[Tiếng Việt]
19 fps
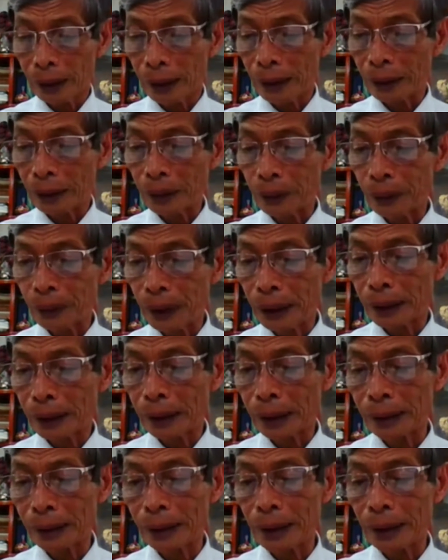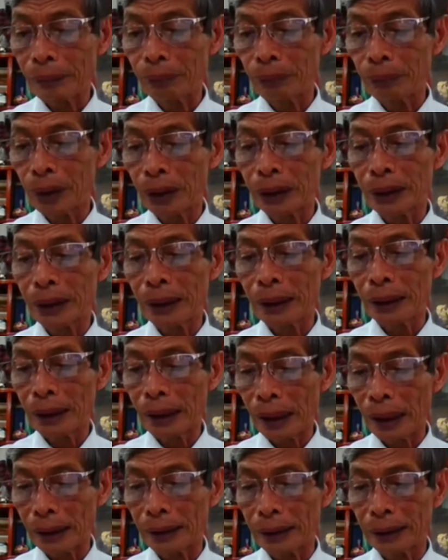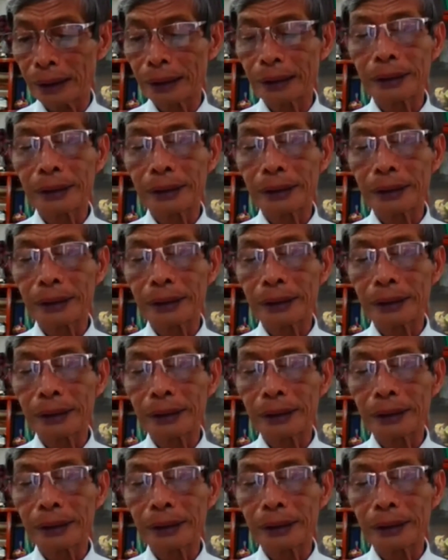Thì tôi khuyên anh nên thêm bón cây lân,